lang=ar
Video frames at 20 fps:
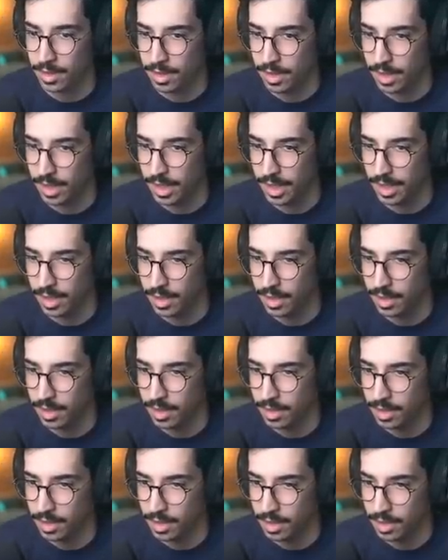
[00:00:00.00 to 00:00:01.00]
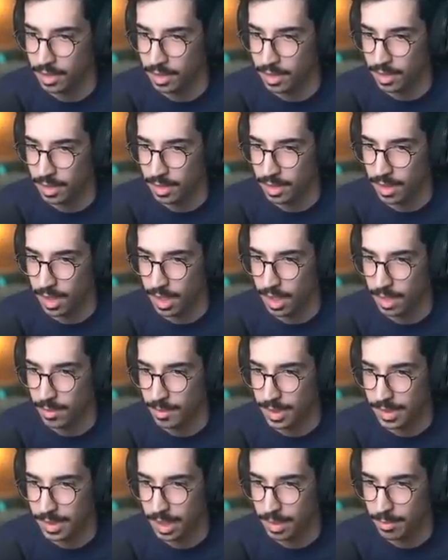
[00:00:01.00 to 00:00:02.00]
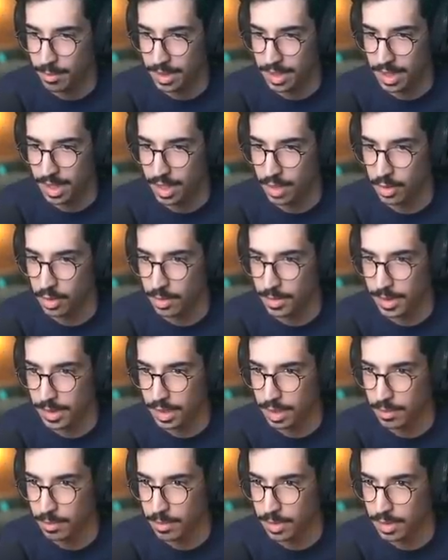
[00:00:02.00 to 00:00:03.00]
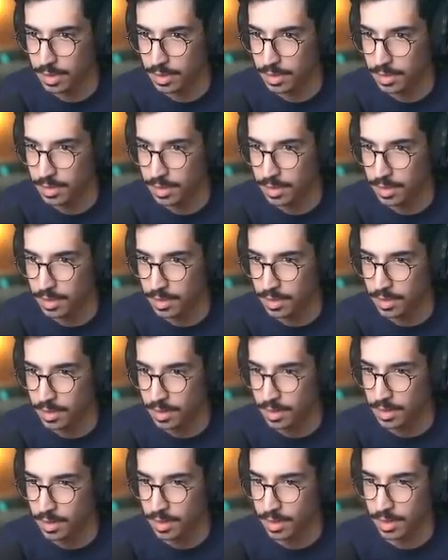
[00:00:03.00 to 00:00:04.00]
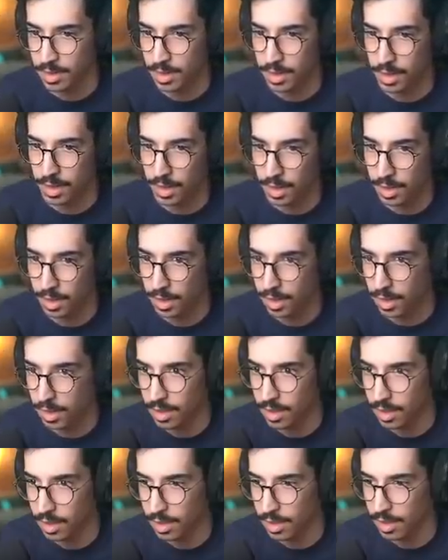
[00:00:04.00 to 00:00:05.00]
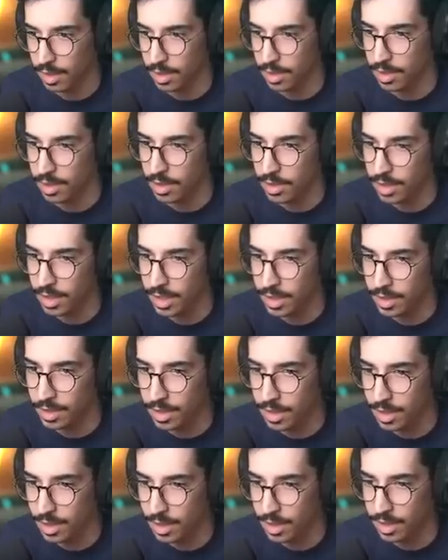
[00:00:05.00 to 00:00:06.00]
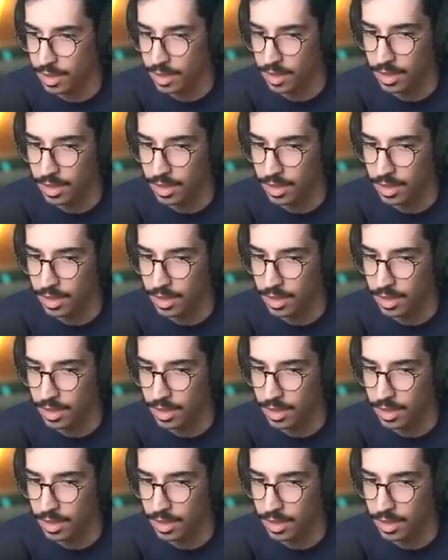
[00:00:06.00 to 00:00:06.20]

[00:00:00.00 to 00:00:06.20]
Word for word: اوكي لا لا, لا ما تحمس يا خوي ما تحمس لا اله الا الله اوكي اوكي اوكي